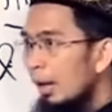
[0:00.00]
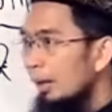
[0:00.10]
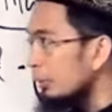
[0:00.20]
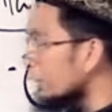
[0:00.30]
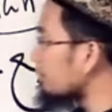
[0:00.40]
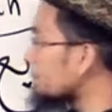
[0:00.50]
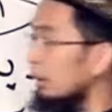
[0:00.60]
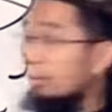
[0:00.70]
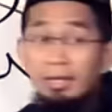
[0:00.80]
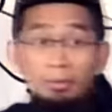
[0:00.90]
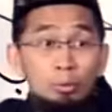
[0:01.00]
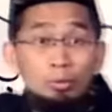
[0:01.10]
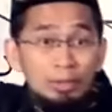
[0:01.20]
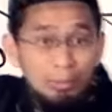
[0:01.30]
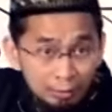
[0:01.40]
atau dalam pengertian
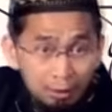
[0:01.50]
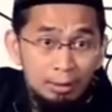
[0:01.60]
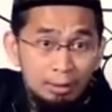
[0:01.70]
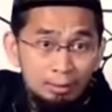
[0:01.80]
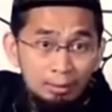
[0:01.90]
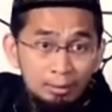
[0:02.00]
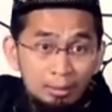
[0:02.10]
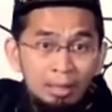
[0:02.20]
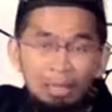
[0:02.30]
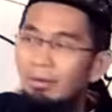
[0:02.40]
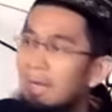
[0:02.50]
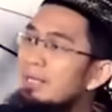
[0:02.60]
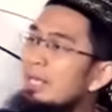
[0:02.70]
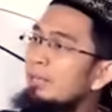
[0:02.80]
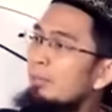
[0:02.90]
urusan agama? Kalau
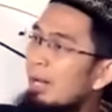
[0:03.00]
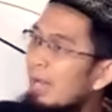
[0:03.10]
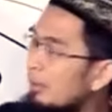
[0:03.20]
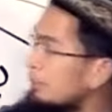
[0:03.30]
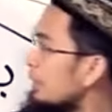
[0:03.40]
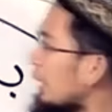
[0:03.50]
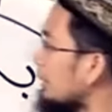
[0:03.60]
Anda ingin memahami bid'ah